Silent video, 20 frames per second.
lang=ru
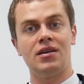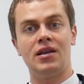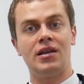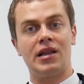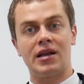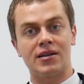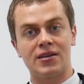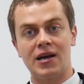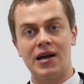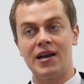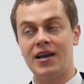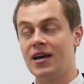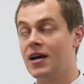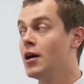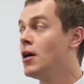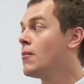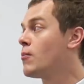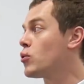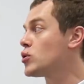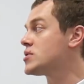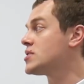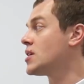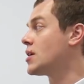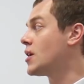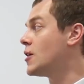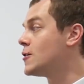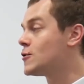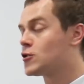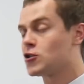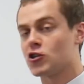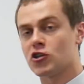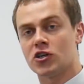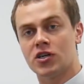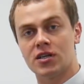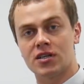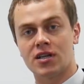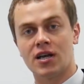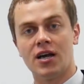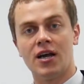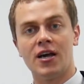и, так далее просто
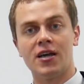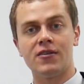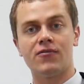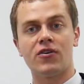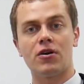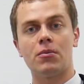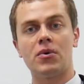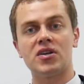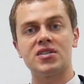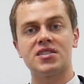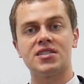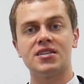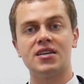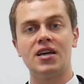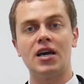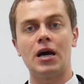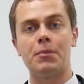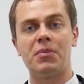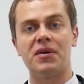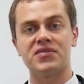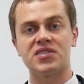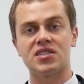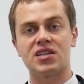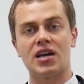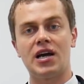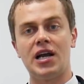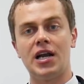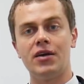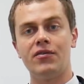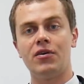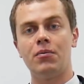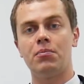кишит информацией об Австралии.